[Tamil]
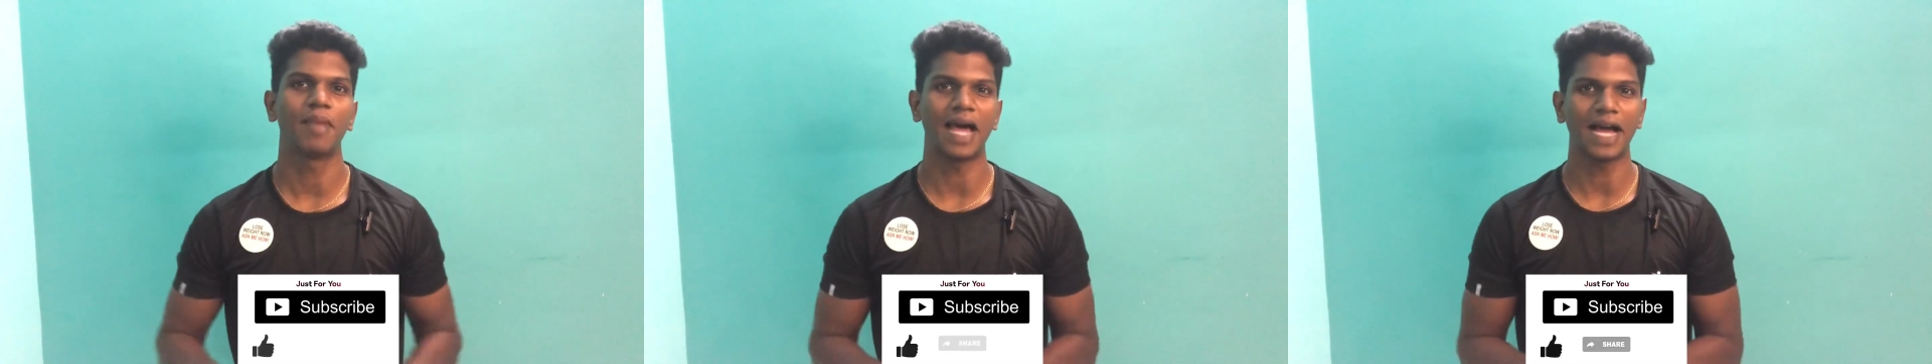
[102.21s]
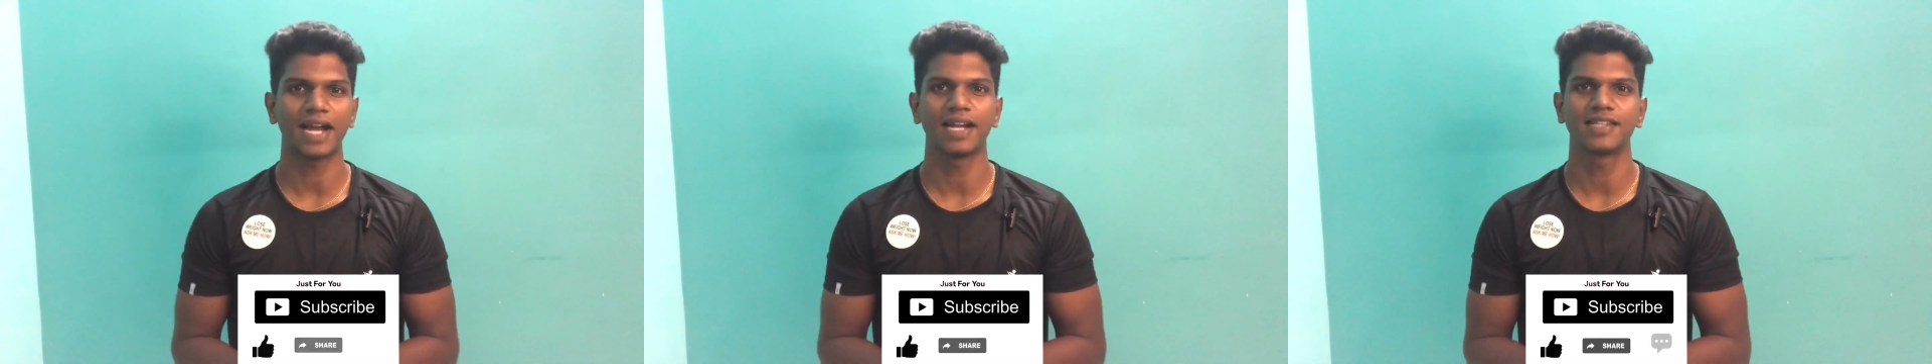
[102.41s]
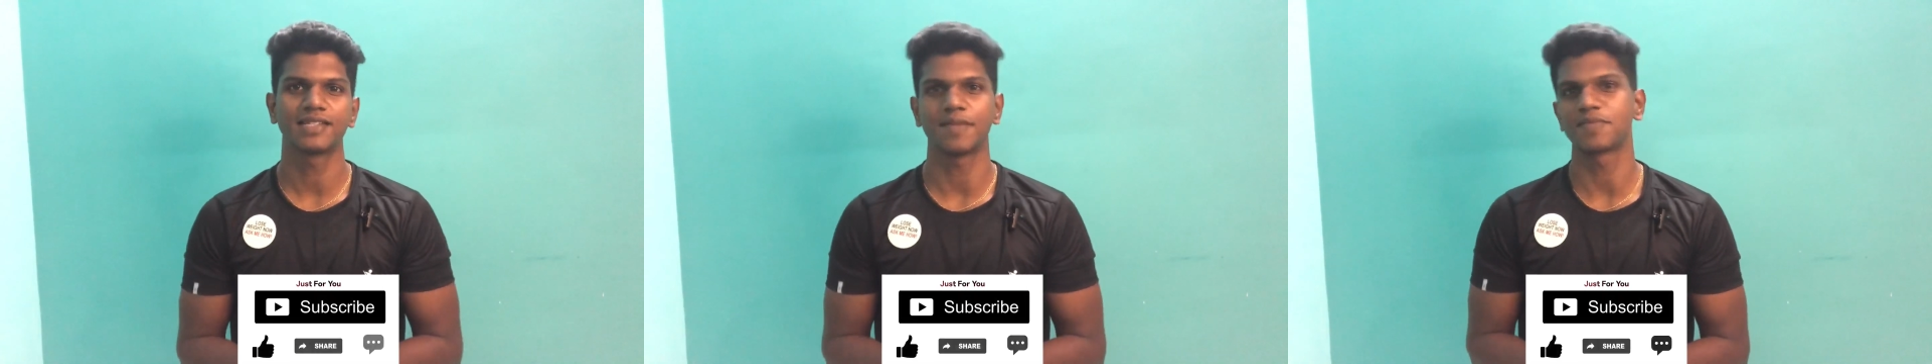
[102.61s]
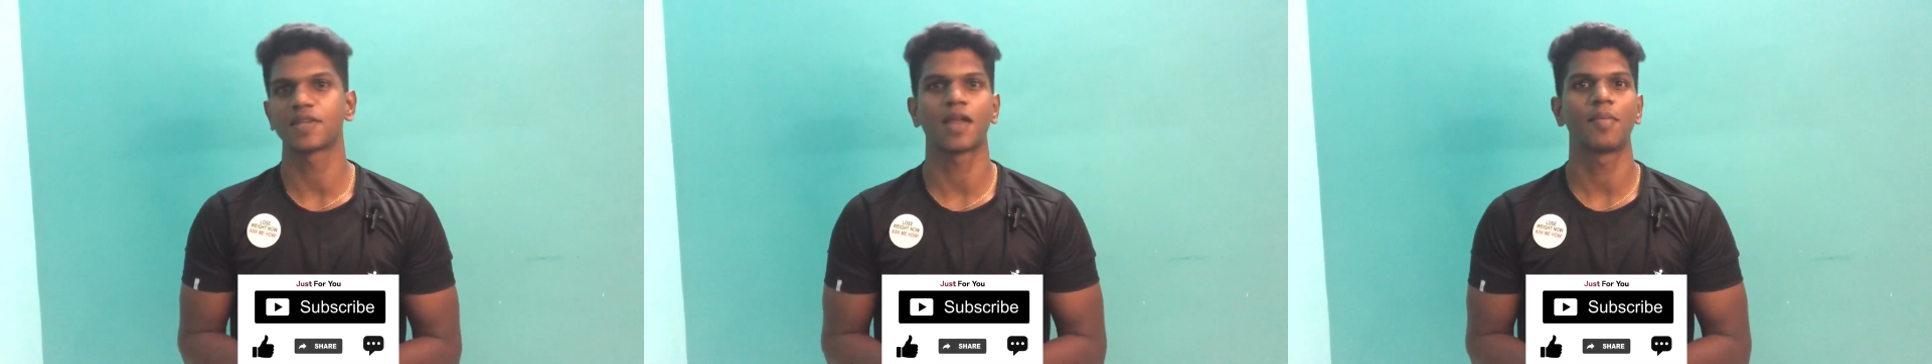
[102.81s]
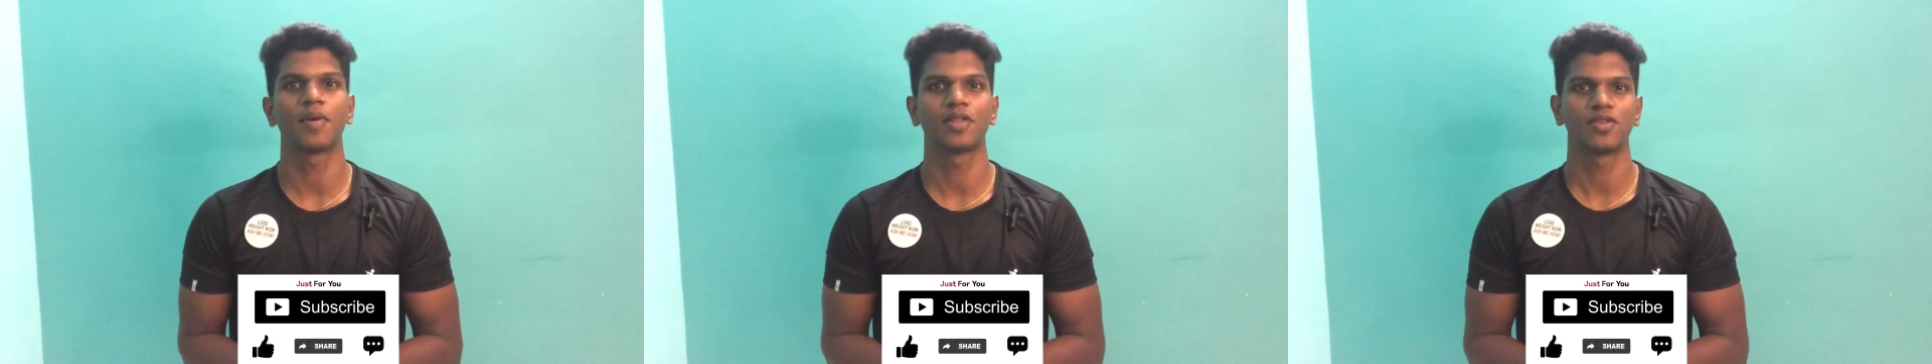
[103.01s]
பிளாக் கலர்
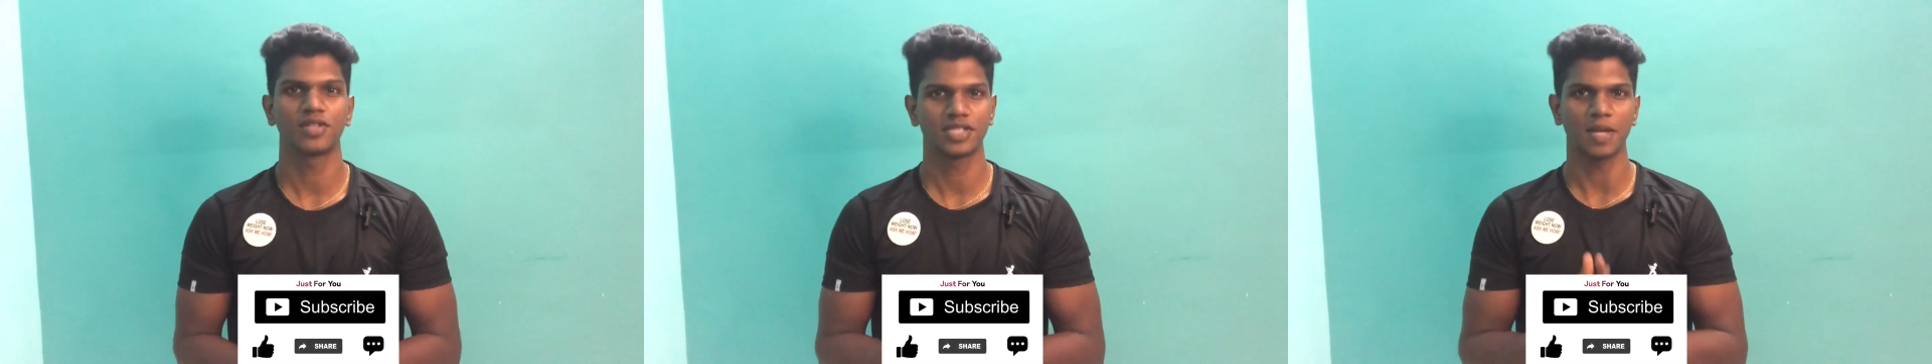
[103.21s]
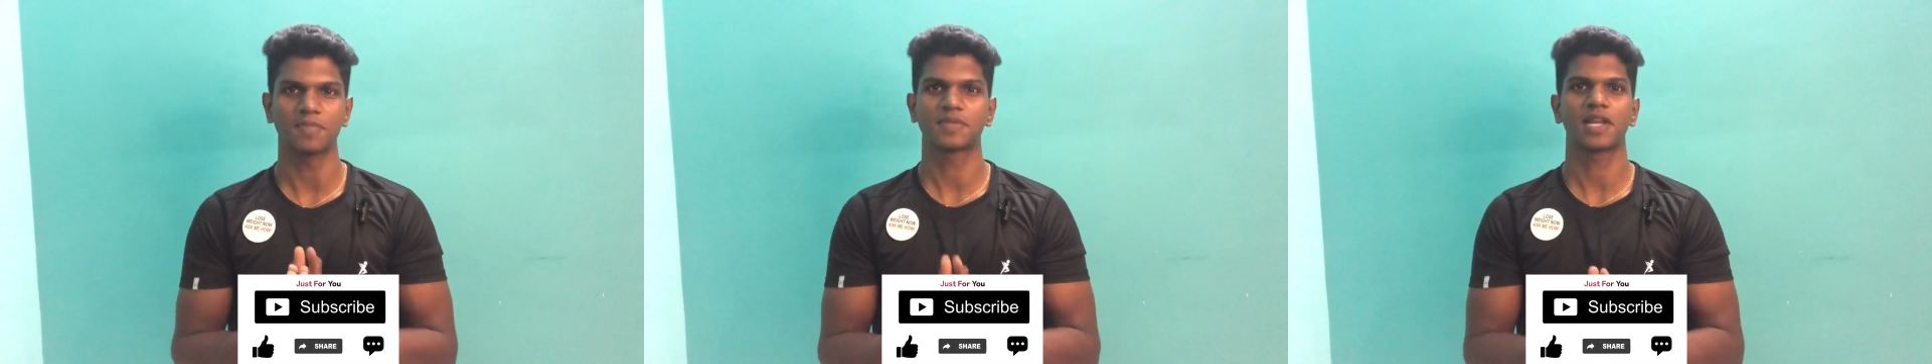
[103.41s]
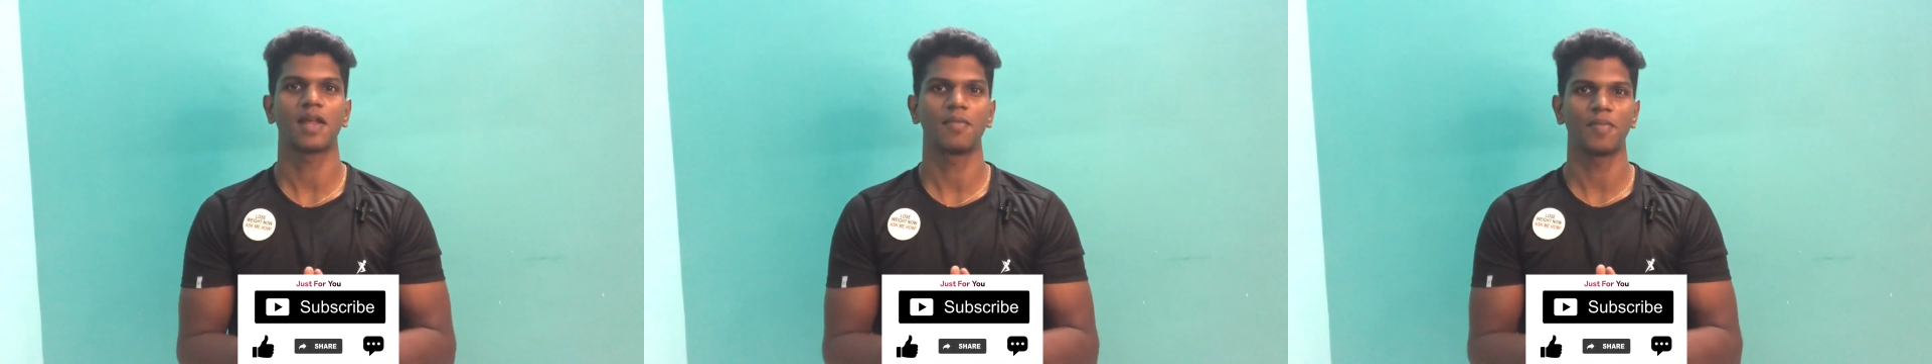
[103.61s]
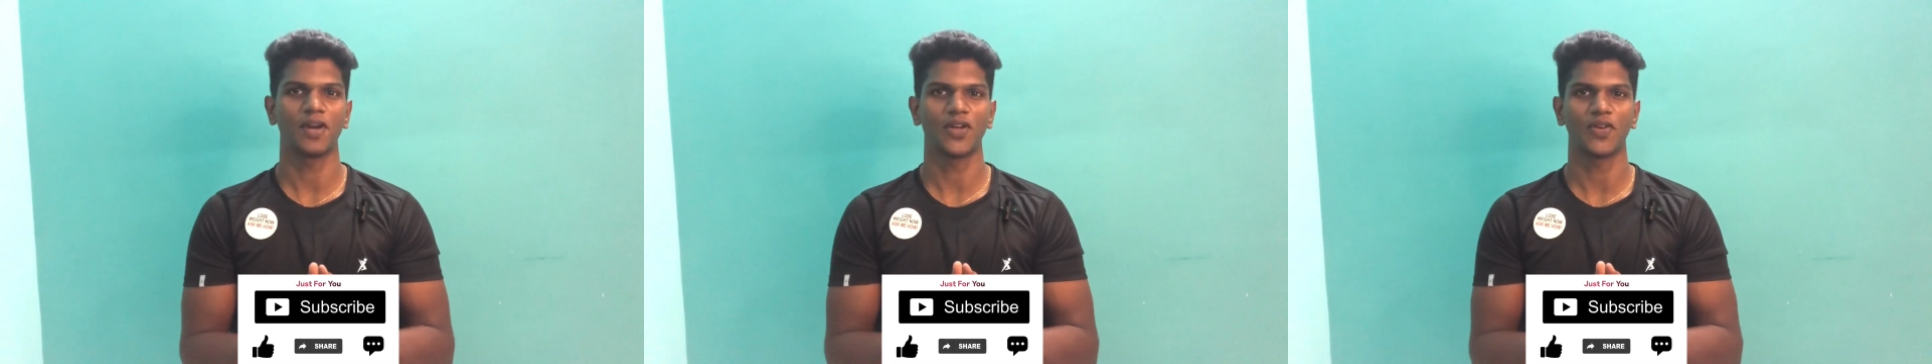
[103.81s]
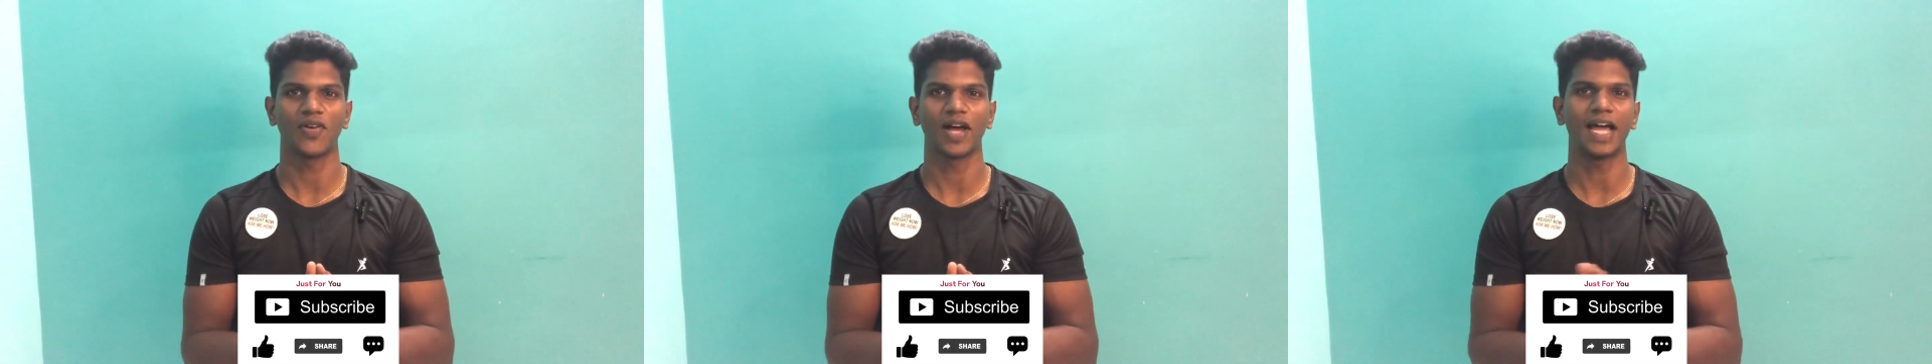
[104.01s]
சப்ஸ்கிரைப் எடுத்துட்டு சப்ஸ்கிரைப்
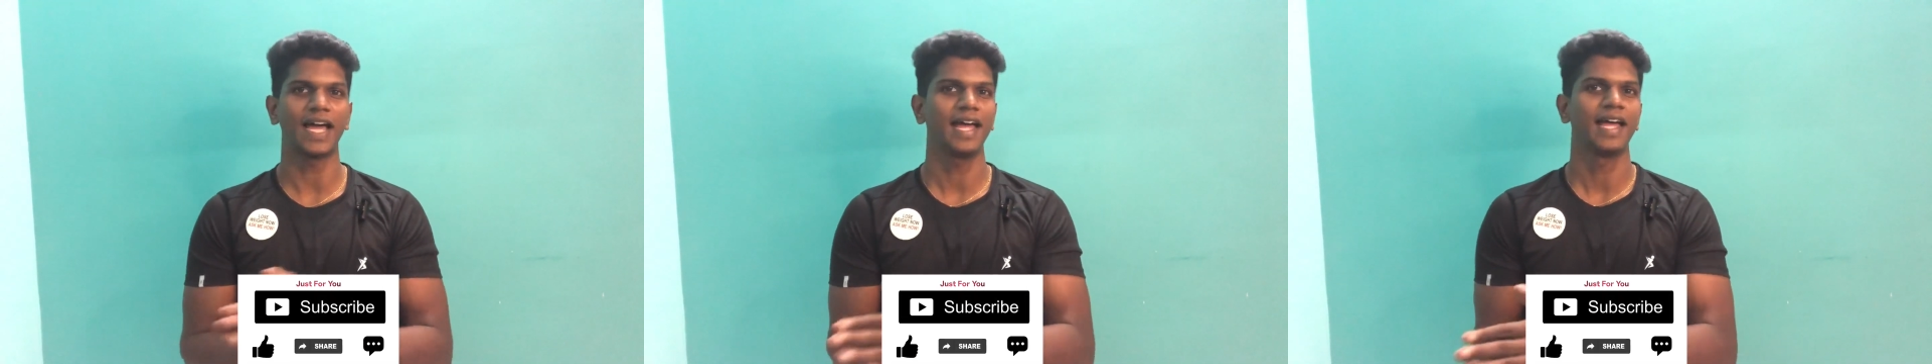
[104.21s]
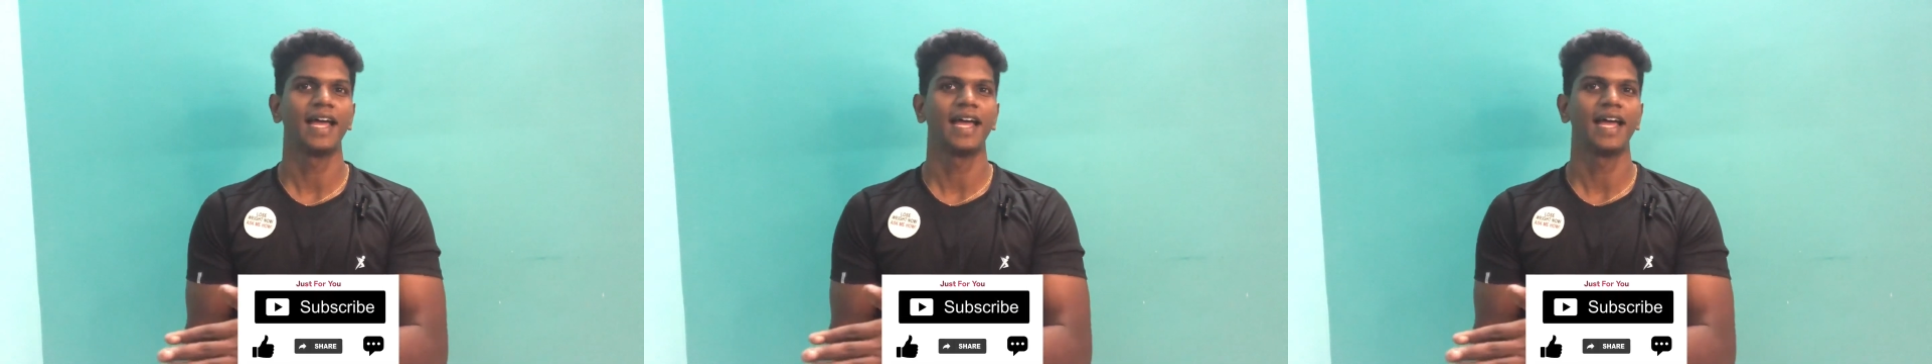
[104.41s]
பண்ணிக்கோங்க